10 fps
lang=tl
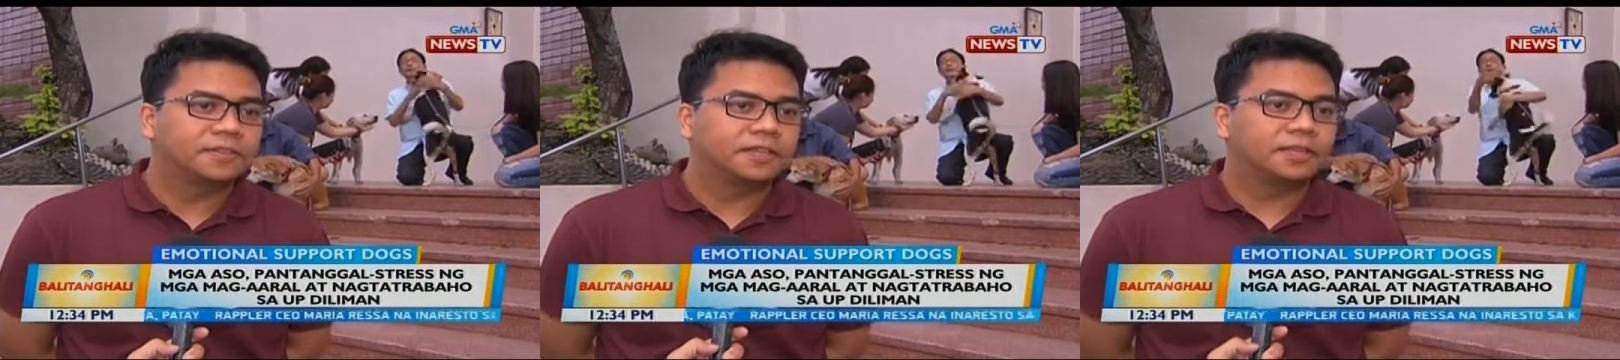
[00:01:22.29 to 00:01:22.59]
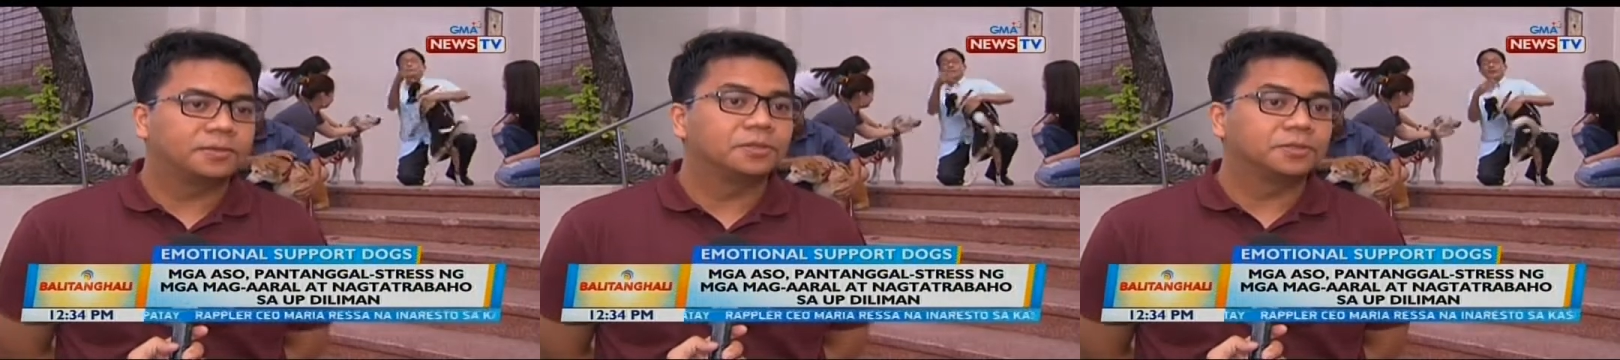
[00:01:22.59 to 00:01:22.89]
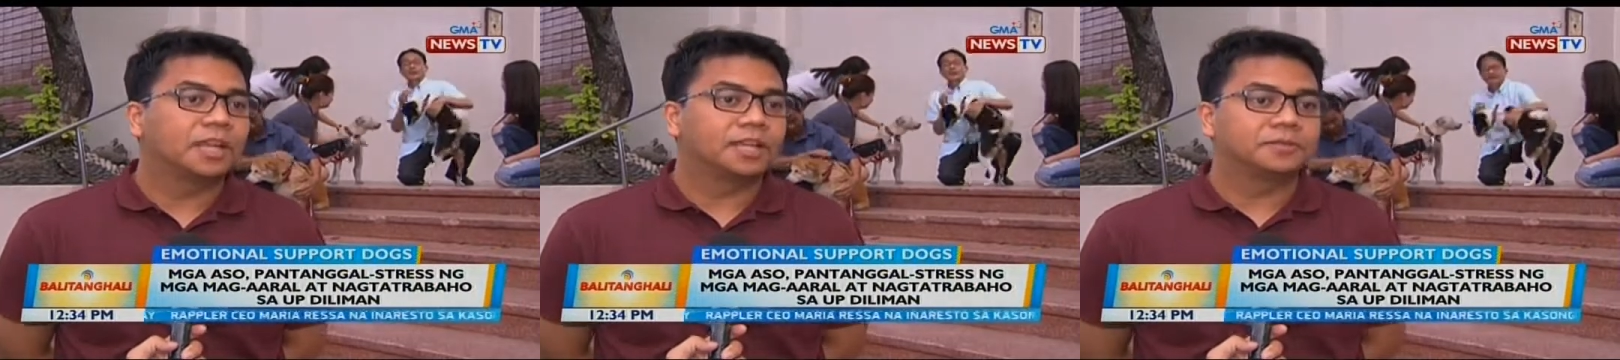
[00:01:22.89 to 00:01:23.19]
And we use
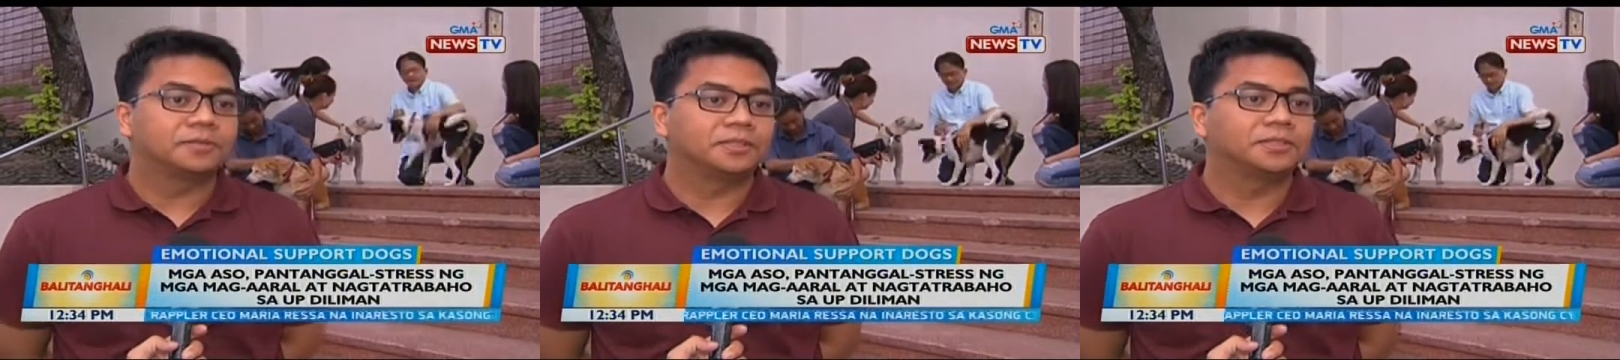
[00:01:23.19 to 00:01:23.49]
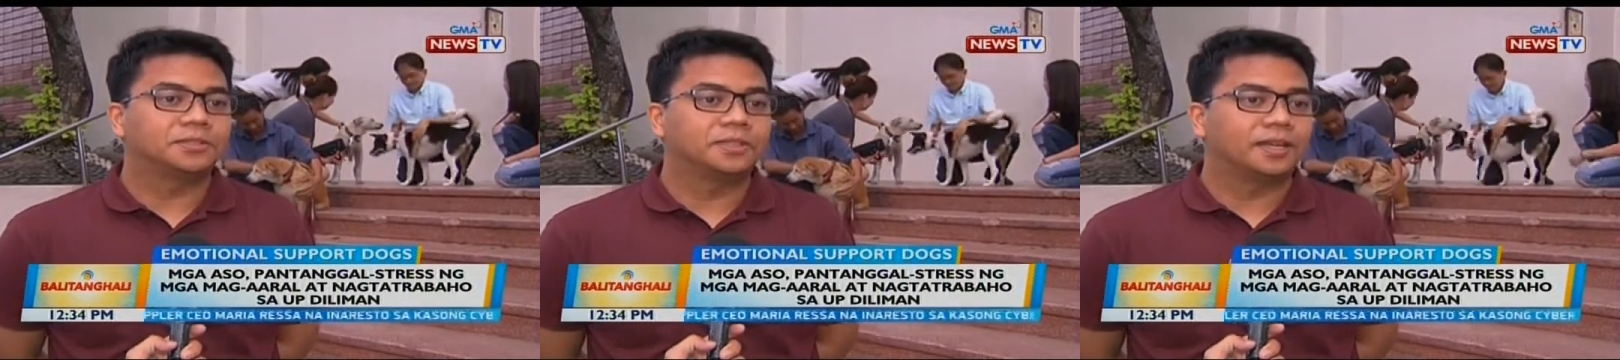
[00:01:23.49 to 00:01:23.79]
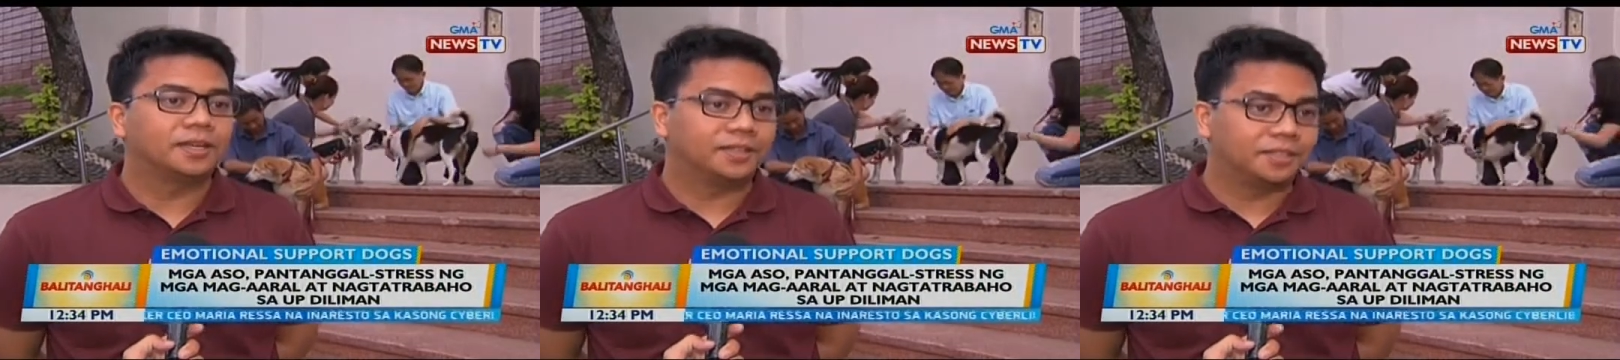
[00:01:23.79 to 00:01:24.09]
animals
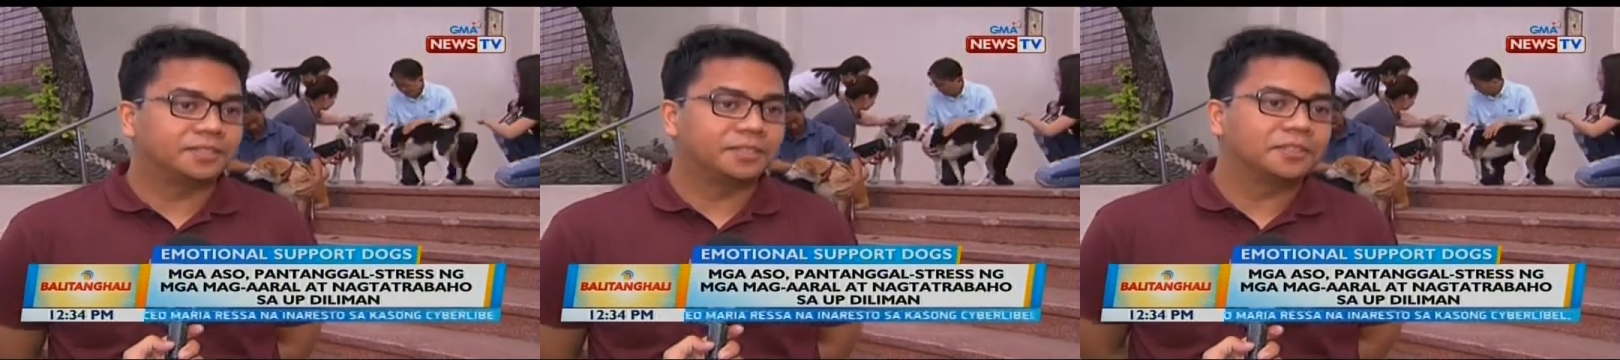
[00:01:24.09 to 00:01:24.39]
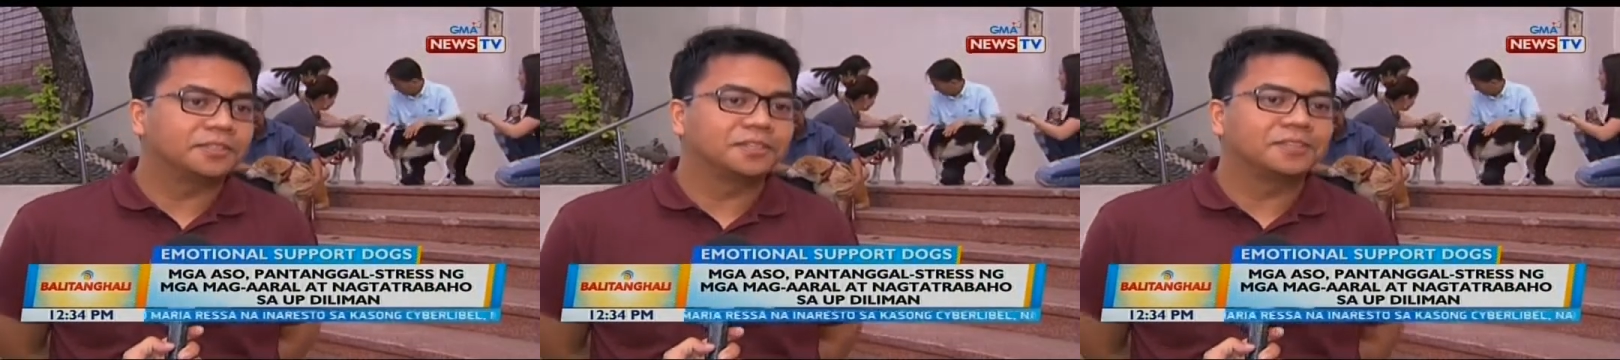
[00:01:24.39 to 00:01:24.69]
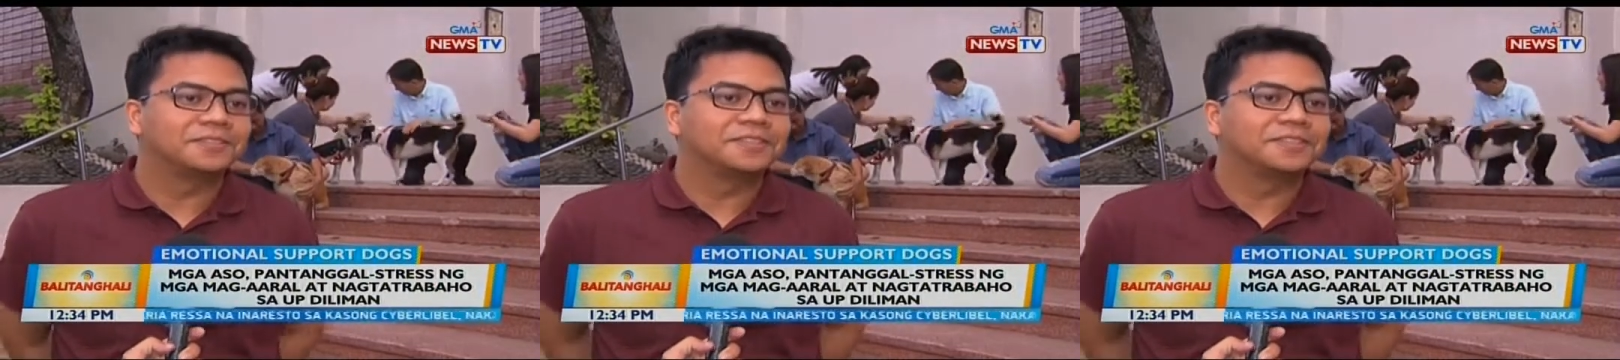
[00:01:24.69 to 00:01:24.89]
uh, in this initiative.